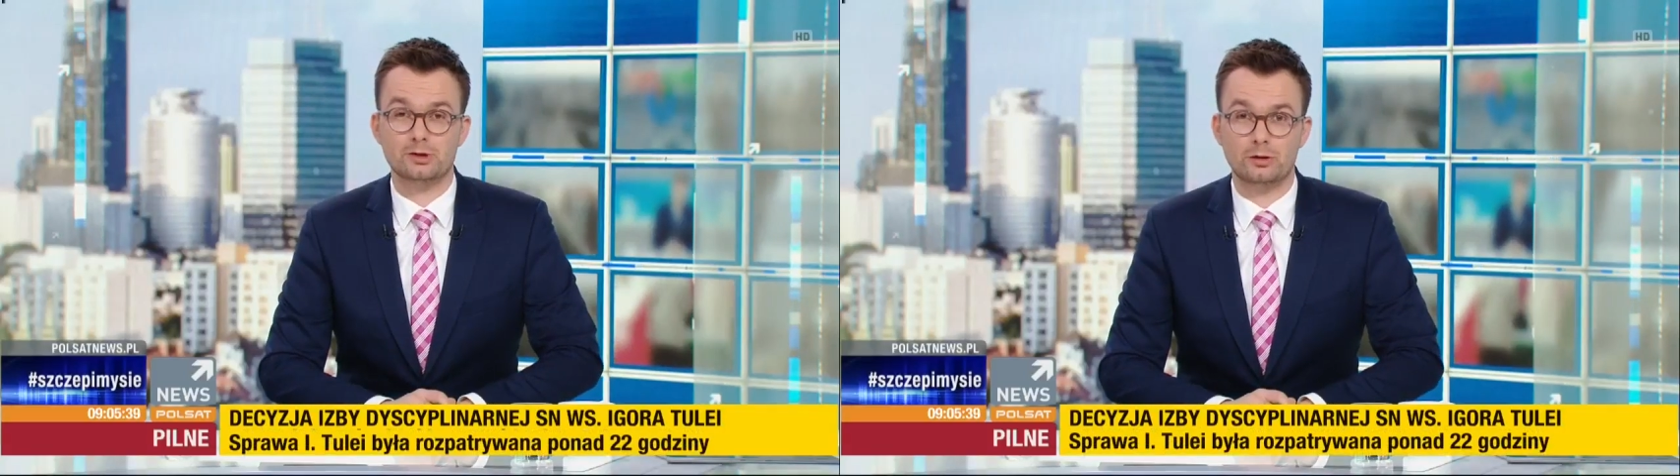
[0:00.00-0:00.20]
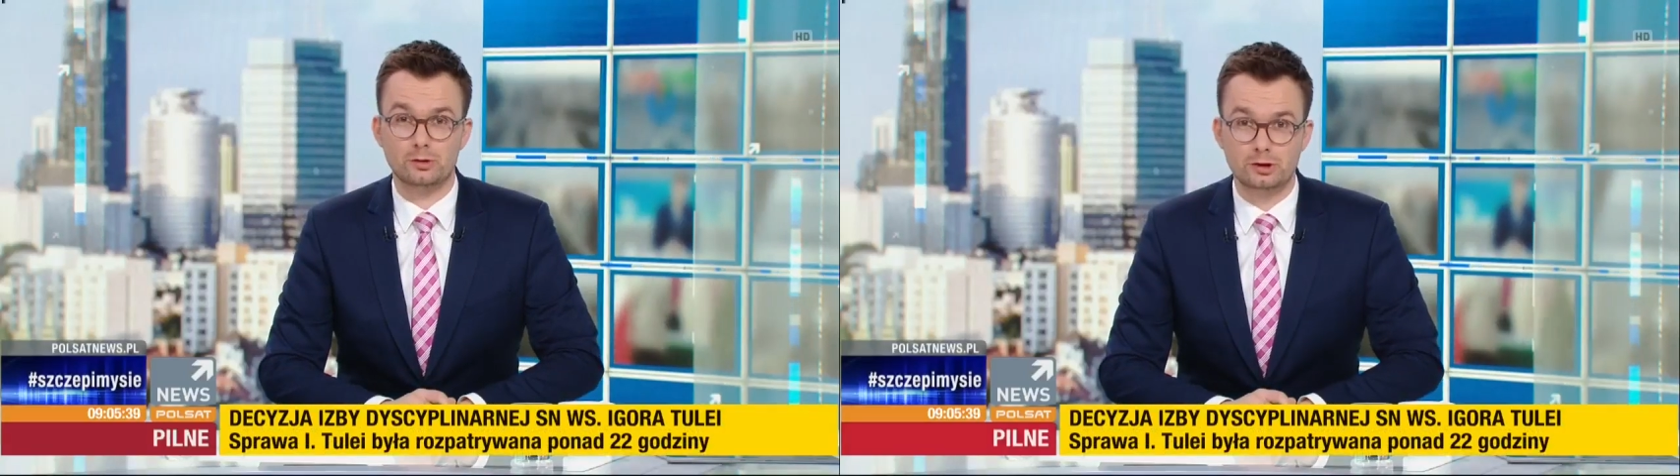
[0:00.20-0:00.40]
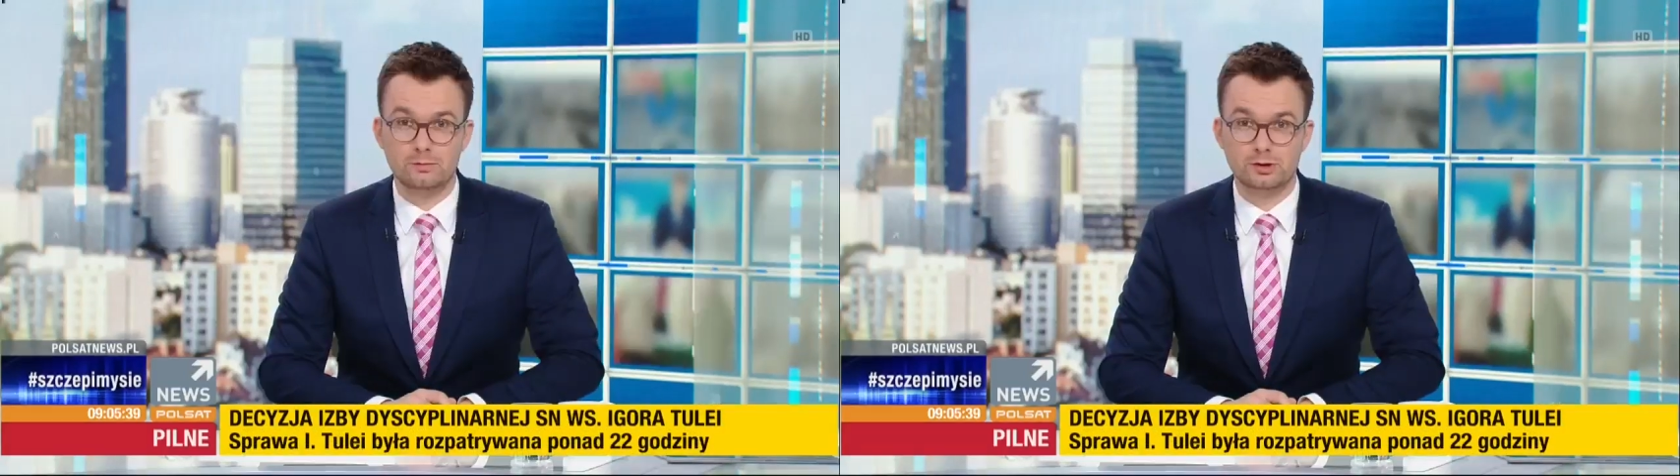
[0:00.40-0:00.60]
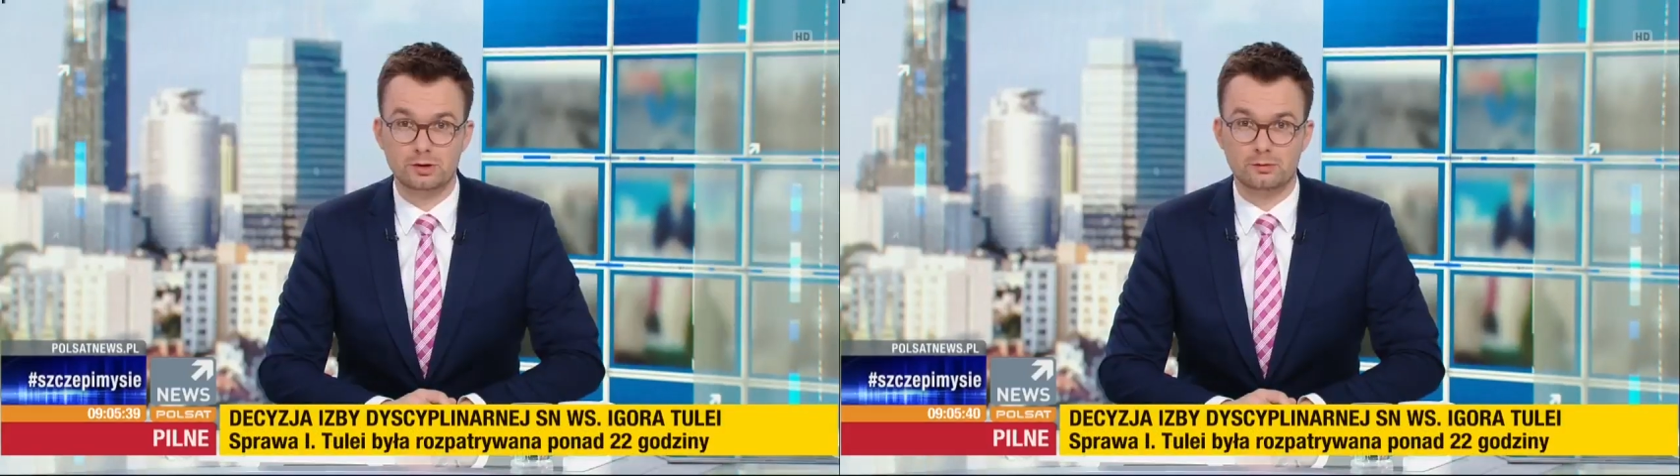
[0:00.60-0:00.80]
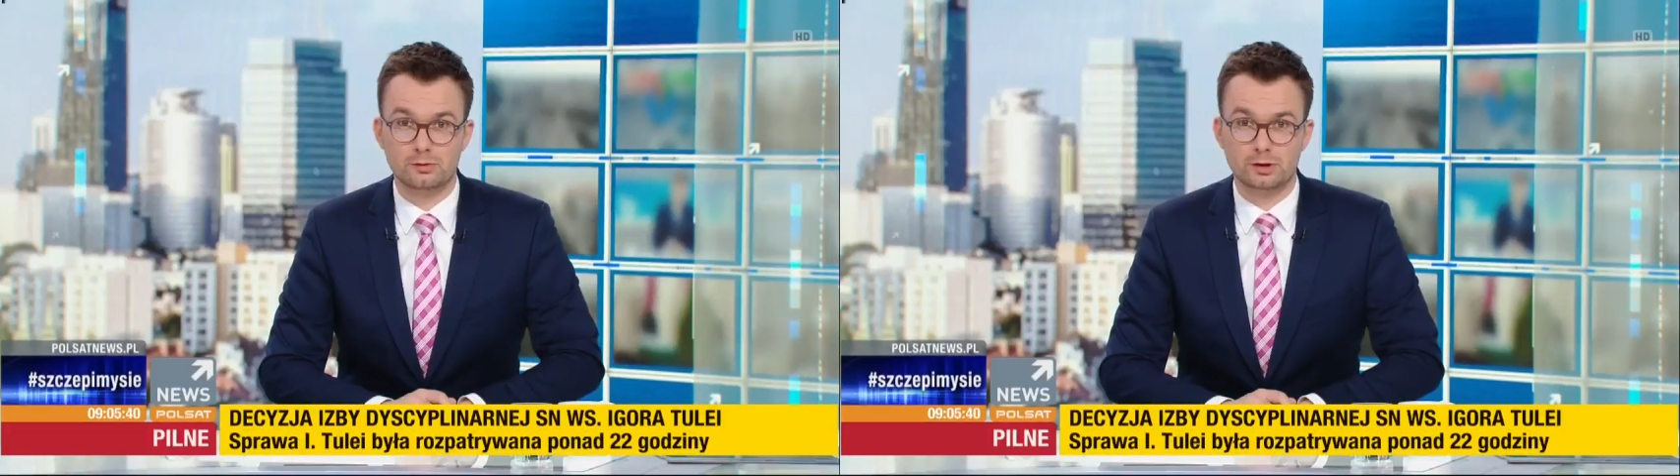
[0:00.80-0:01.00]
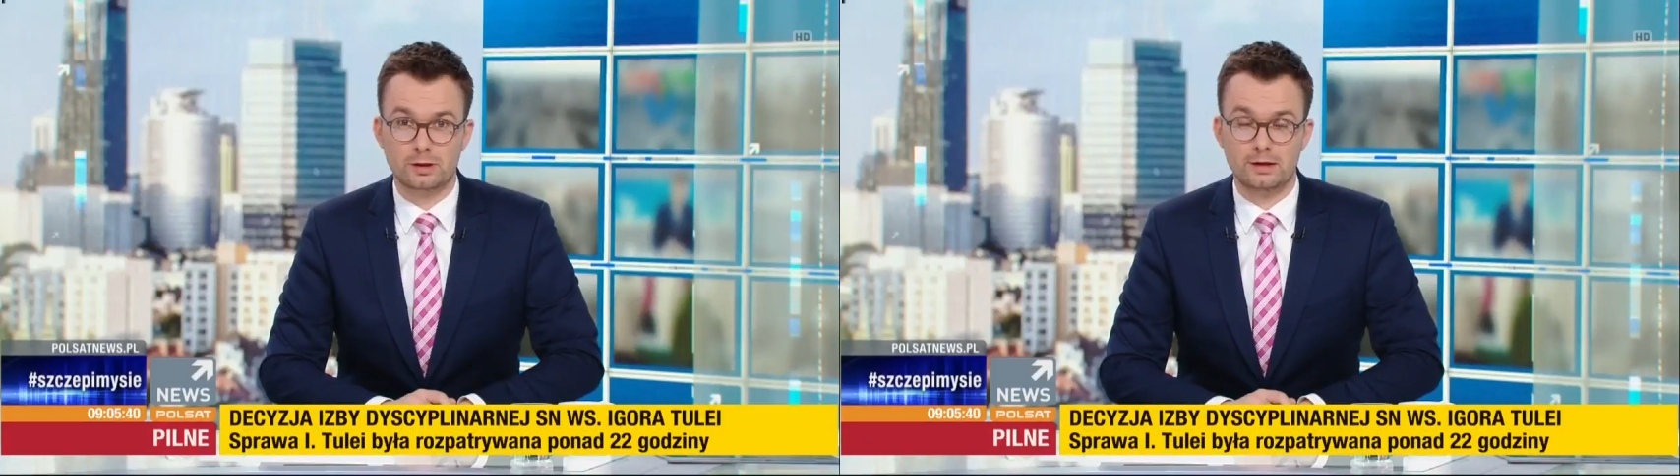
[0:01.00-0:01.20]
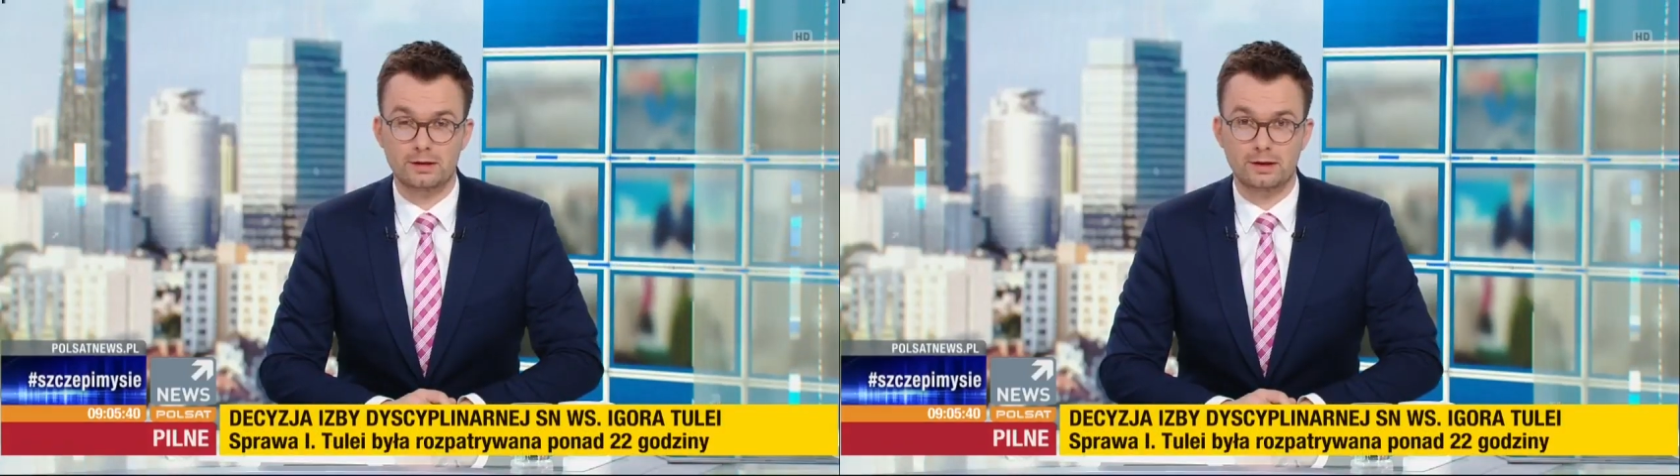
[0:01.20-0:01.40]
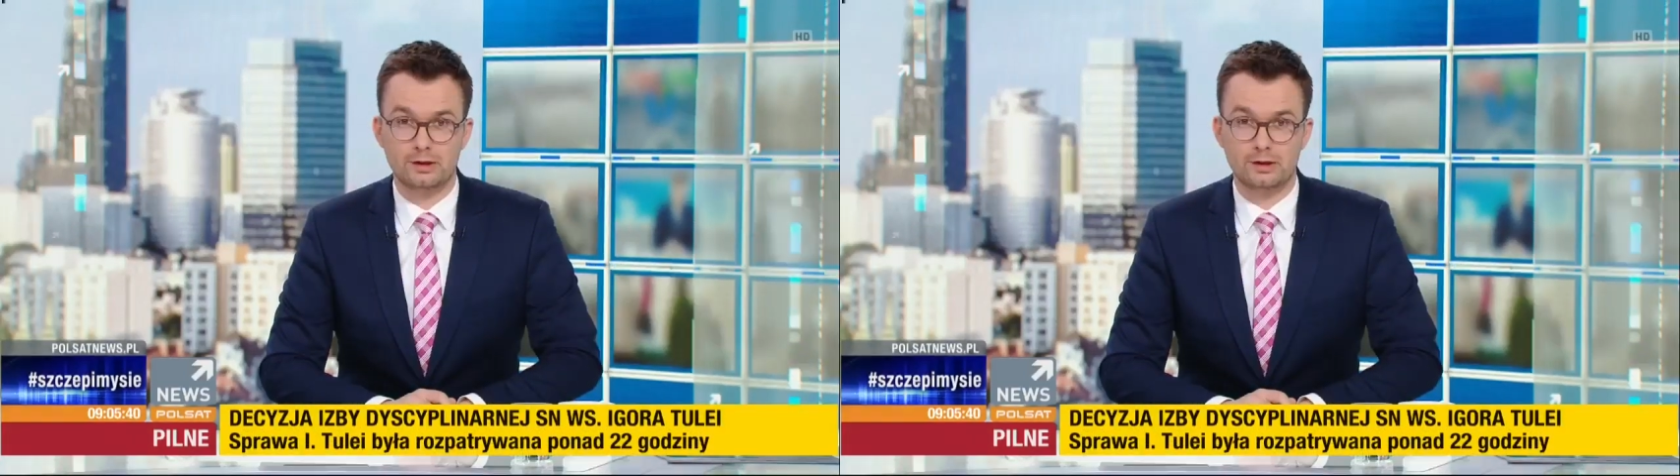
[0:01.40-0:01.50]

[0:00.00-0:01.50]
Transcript: przenosimy się już na